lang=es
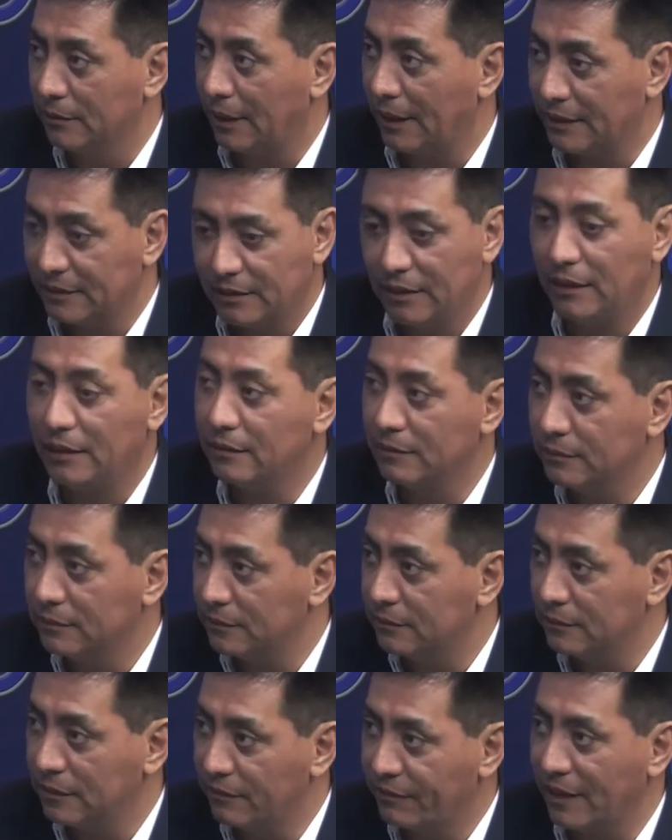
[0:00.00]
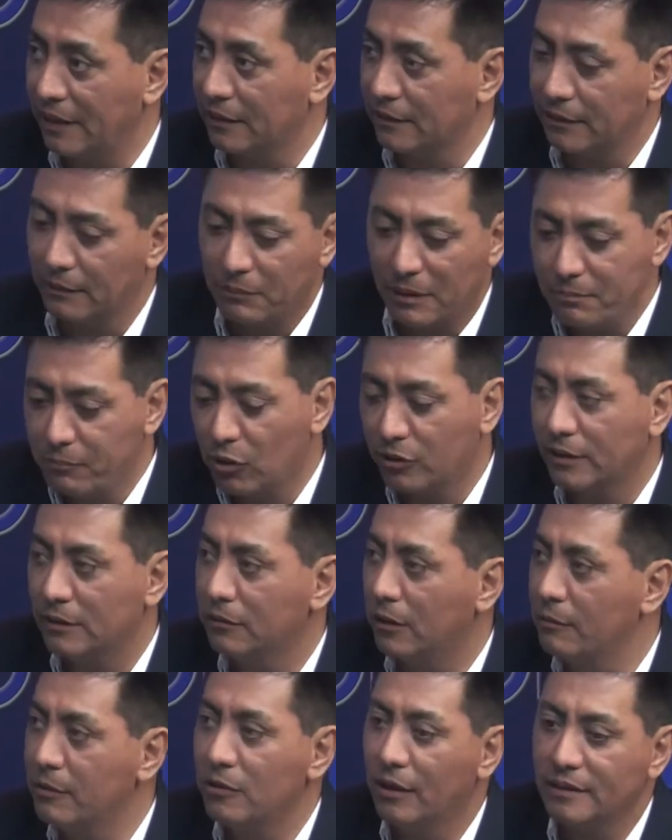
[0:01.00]
Así, de frente. No
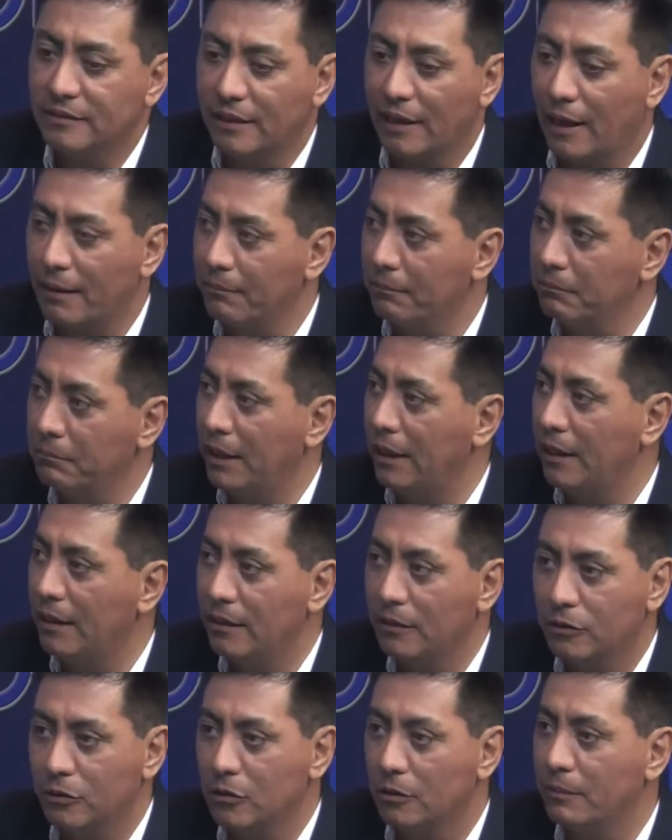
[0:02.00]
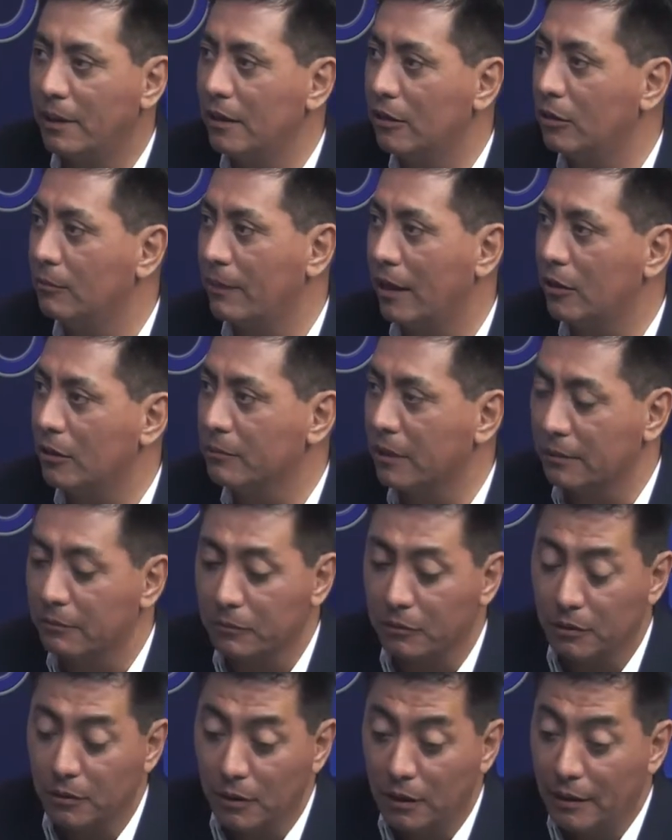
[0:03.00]
importa un camino que sea, médico o no médico, me da lo
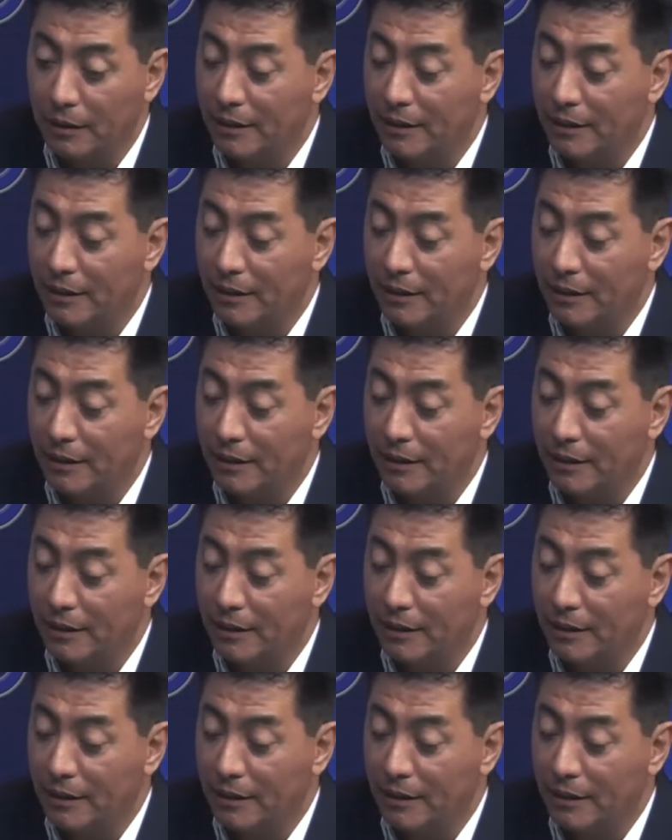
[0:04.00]
mismo.